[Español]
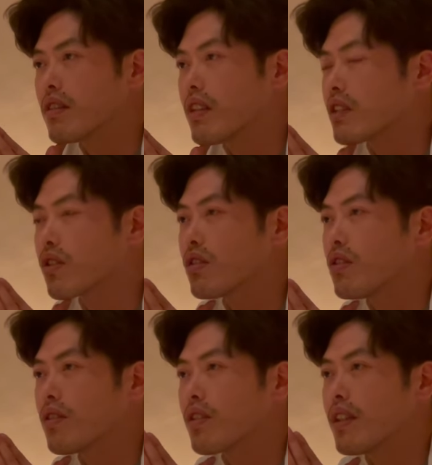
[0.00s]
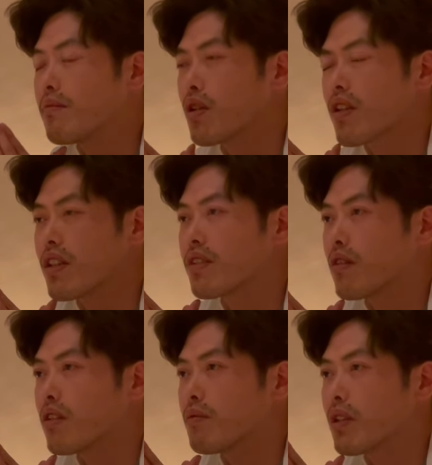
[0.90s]
eso 100%
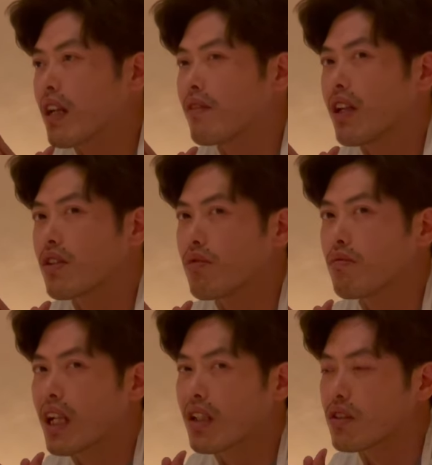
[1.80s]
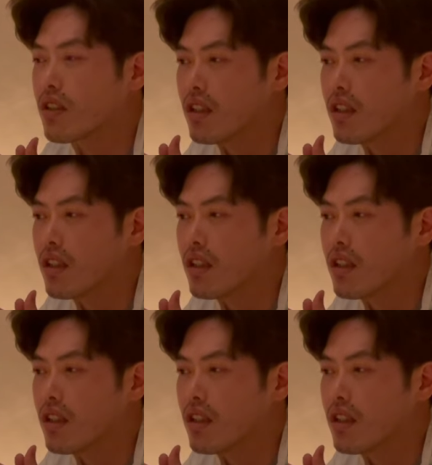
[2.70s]
seguro, porque al final son platos